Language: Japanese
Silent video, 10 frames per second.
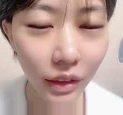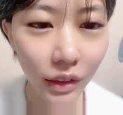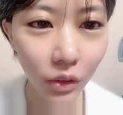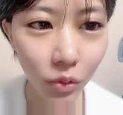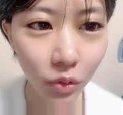
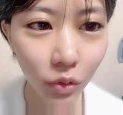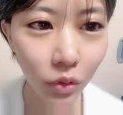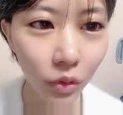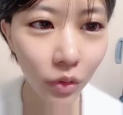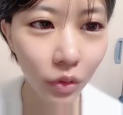あのー、
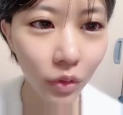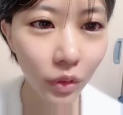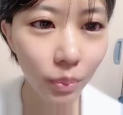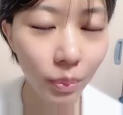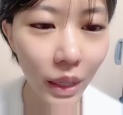
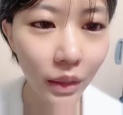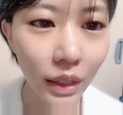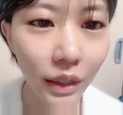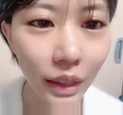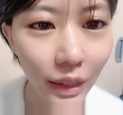真ん
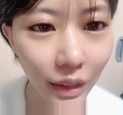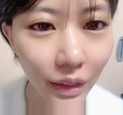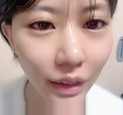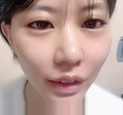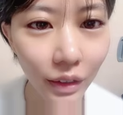中
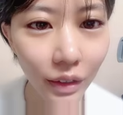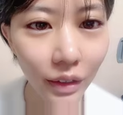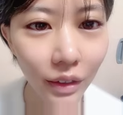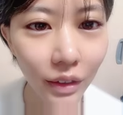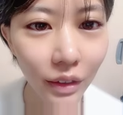が
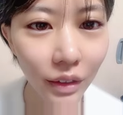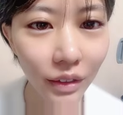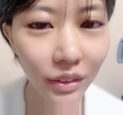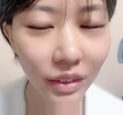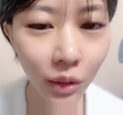
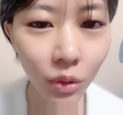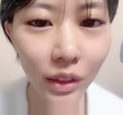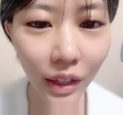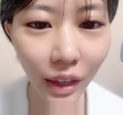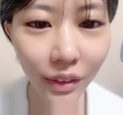ゼロ
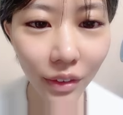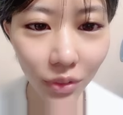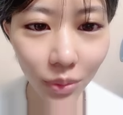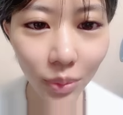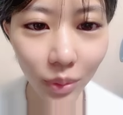じゃないんで
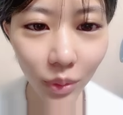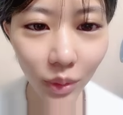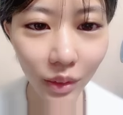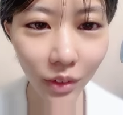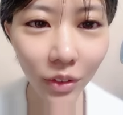
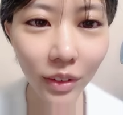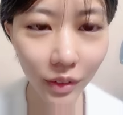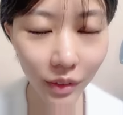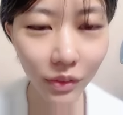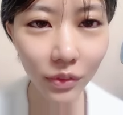すって言われたよ